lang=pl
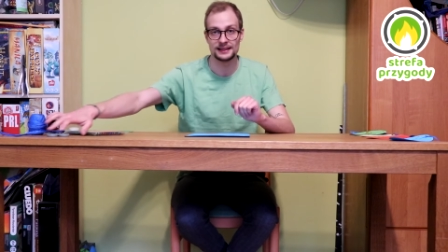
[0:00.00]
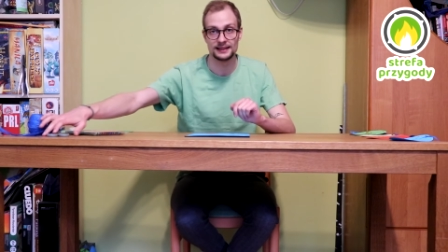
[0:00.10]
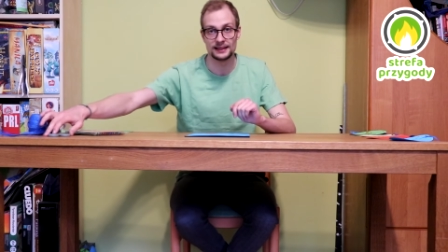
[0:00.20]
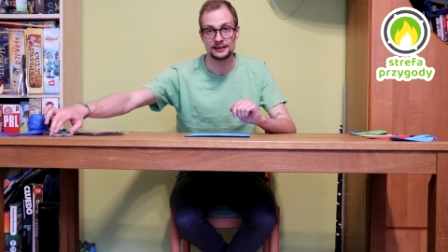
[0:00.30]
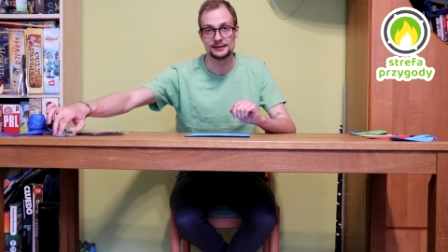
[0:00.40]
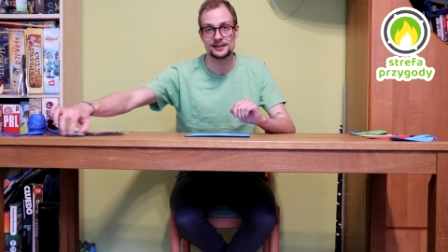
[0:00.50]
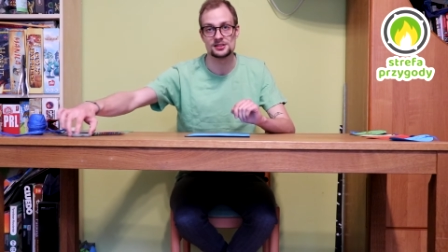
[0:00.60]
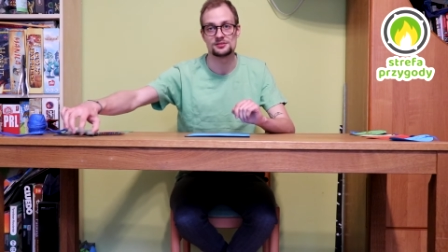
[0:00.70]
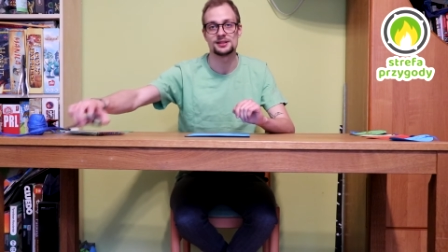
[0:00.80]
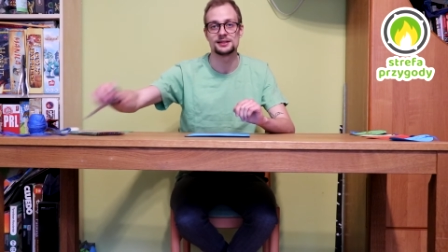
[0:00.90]
takie
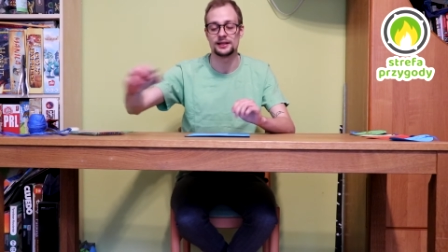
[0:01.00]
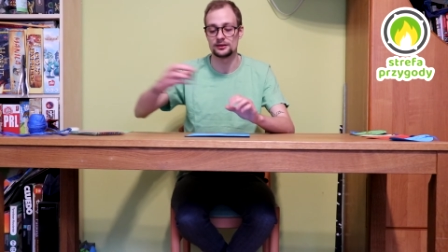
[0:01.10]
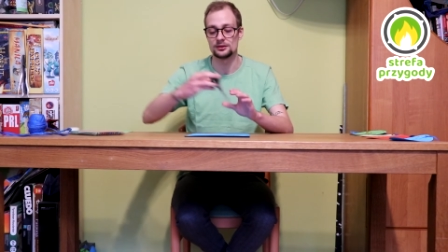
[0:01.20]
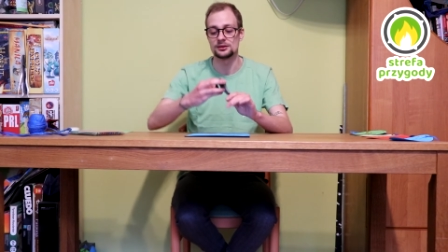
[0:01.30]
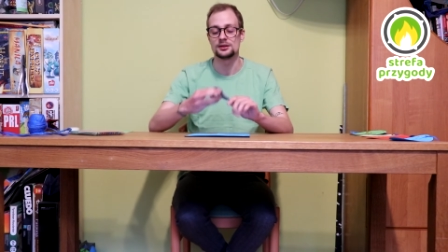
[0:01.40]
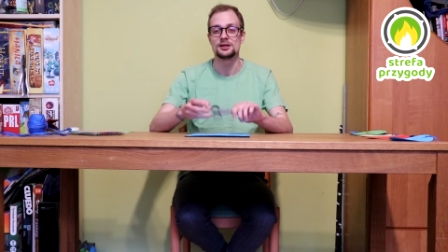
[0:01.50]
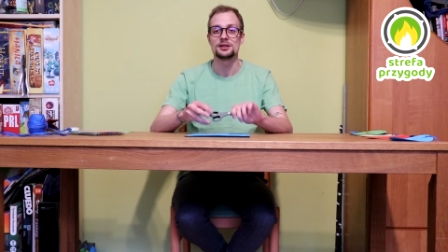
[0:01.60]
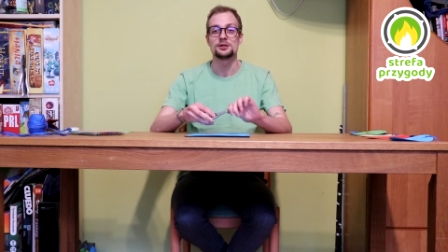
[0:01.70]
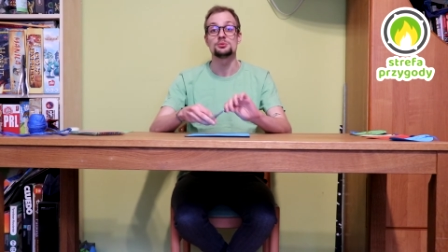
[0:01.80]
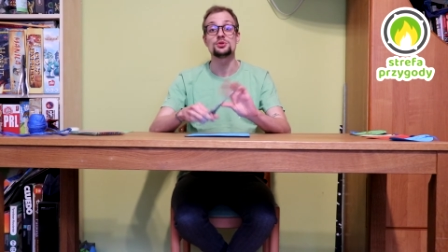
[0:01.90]
narysowane jajko,
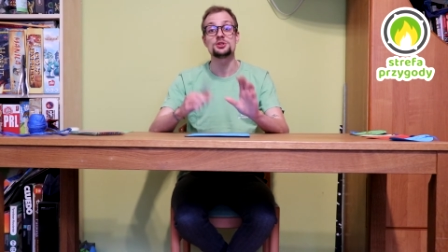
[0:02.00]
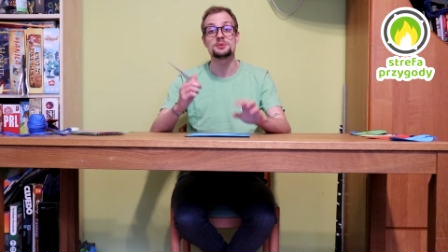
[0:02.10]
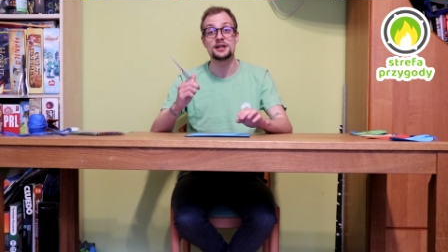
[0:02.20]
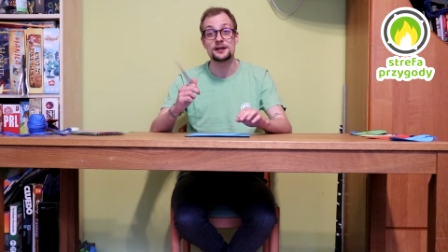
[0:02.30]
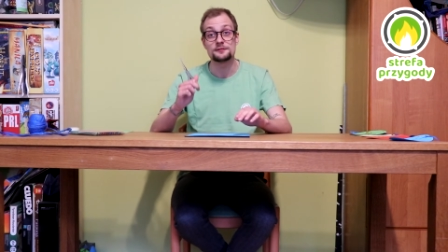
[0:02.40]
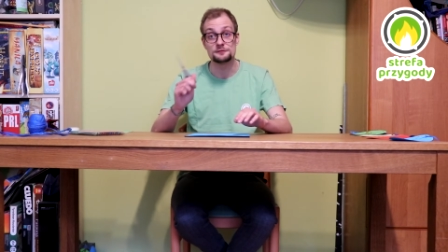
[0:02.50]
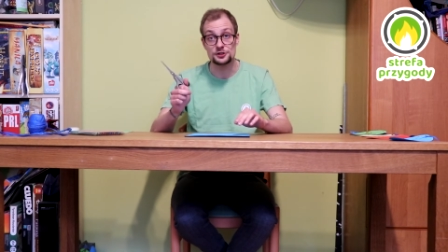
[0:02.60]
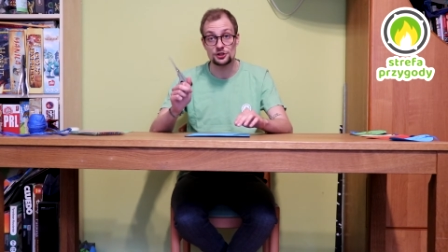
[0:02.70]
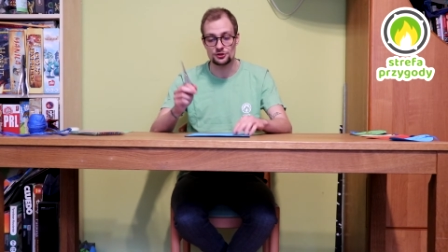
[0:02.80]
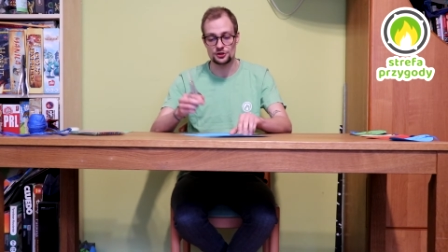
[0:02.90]
musimy je
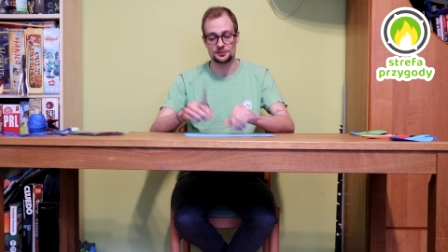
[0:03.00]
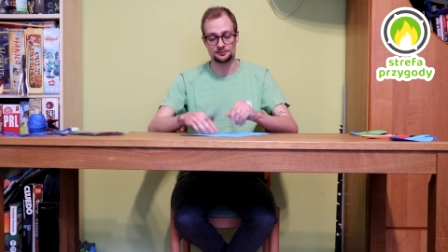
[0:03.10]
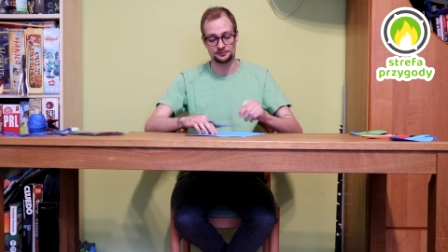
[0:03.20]
wyciąć